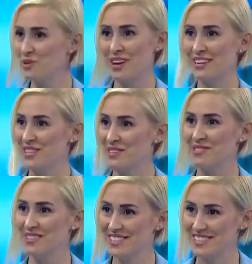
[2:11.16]
heyecan
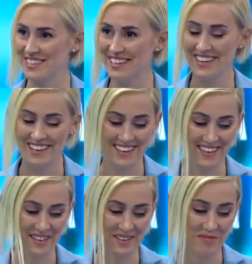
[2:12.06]
verici
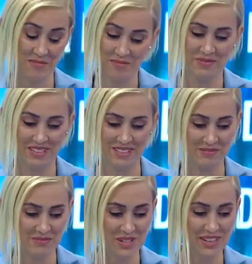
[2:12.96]
e,
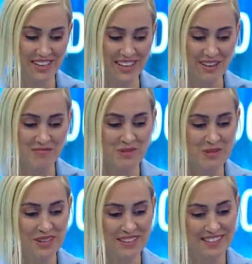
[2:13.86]
kanımca. Bu
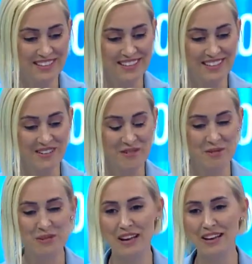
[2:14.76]
yüzden e,
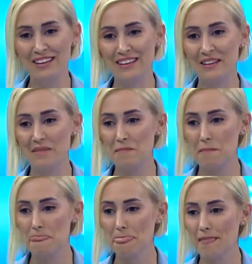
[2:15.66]
özellikle
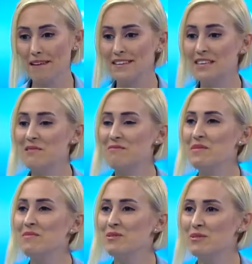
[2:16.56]
hani kim
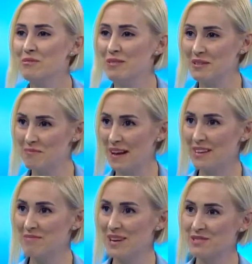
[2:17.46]
mimar olabilir?
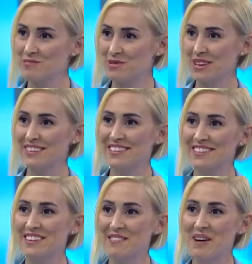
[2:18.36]
Belki biraz buradan
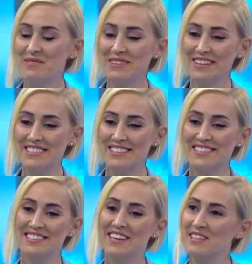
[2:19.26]
e, devam edersek
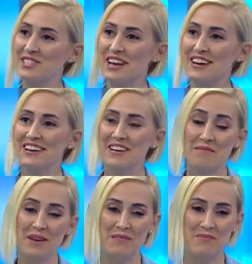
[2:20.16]
hani gençler
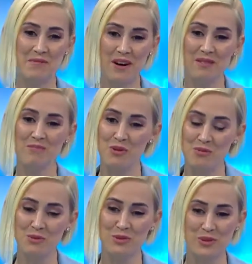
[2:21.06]
belki mimarlık
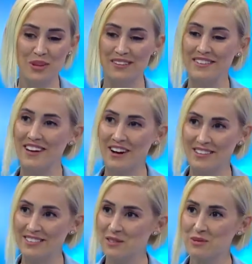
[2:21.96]
bölümünü düşünenlerin
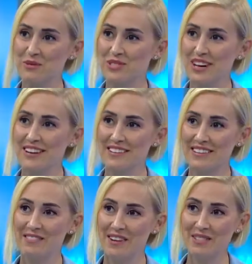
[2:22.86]
aklında soru
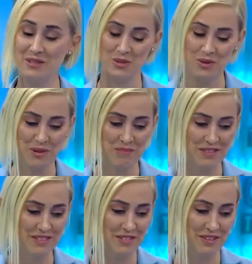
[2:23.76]
işaretleri varsa şöyle bir
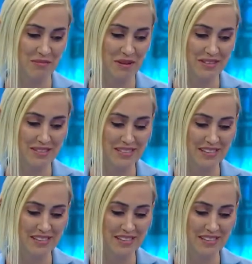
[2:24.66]
yanıt verebiliriz.